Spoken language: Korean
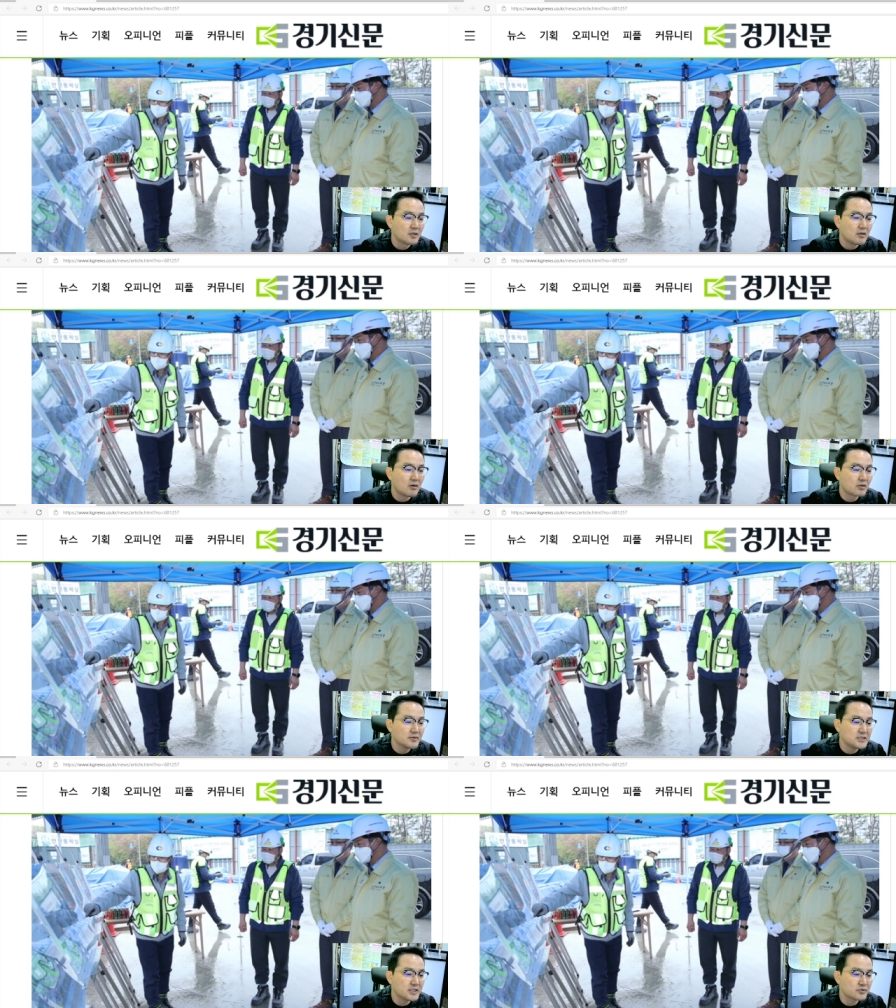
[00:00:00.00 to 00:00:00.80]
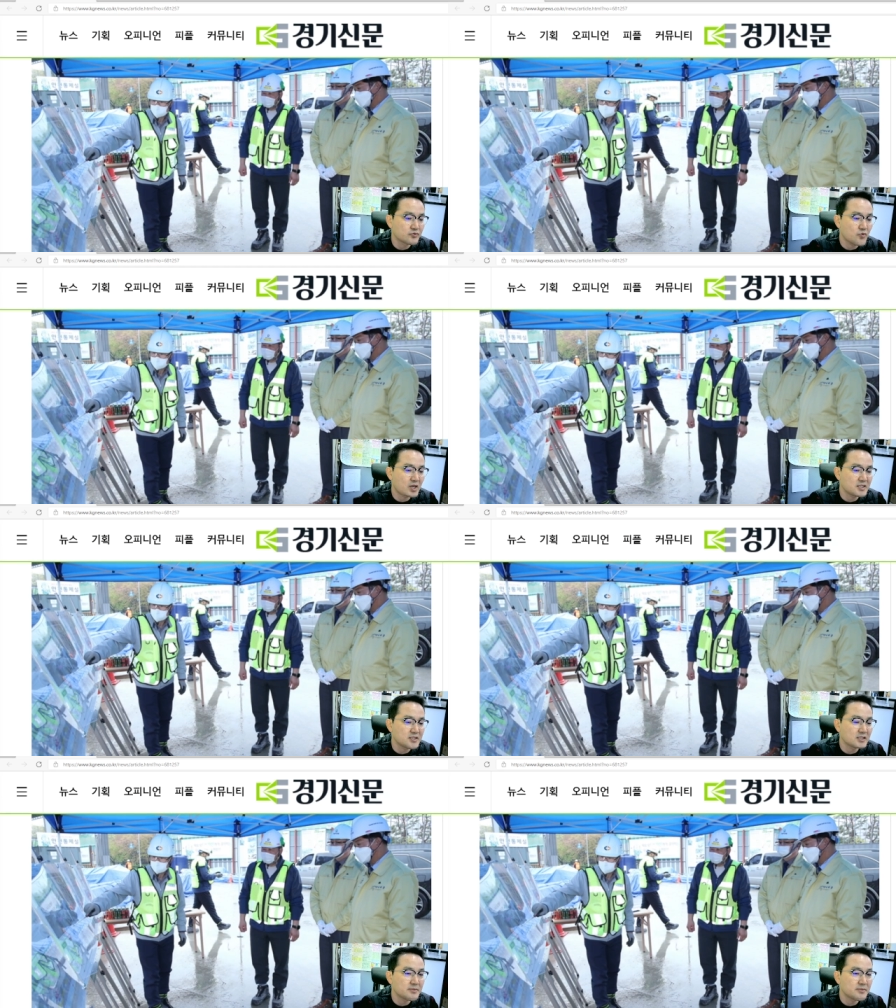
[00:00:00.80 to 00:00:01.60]
어, 이재준
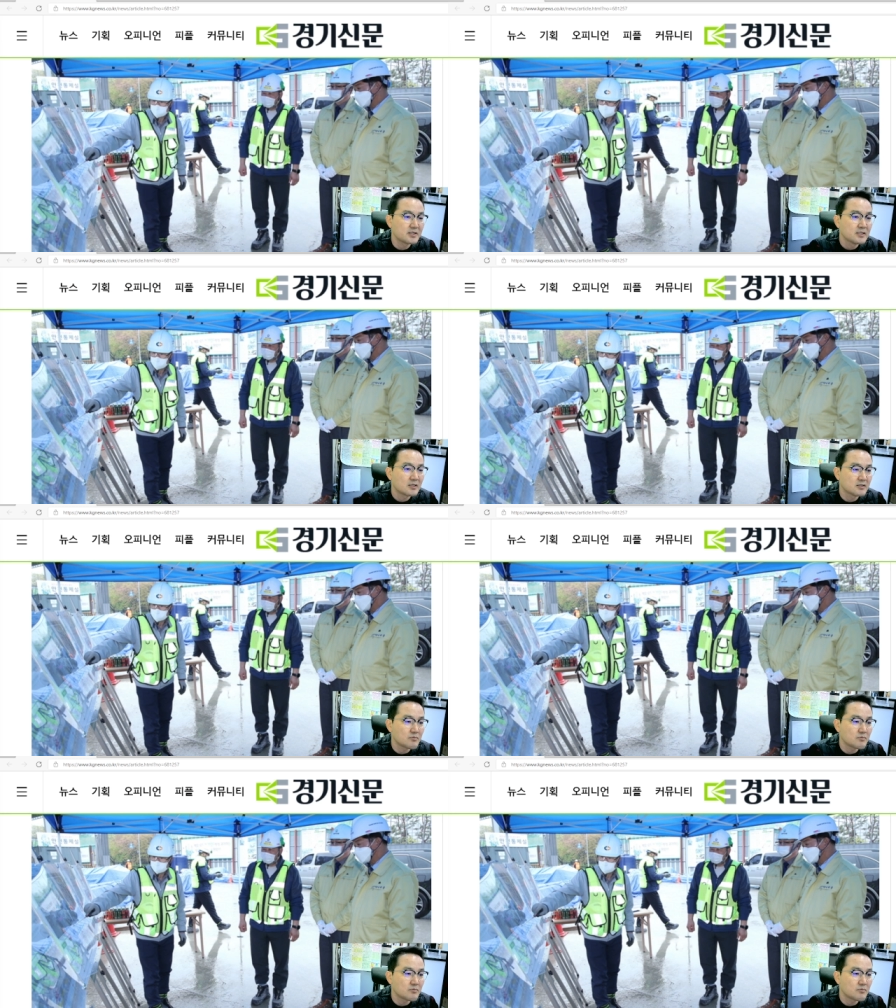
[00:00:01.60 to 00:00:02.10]
고양시장님의 그런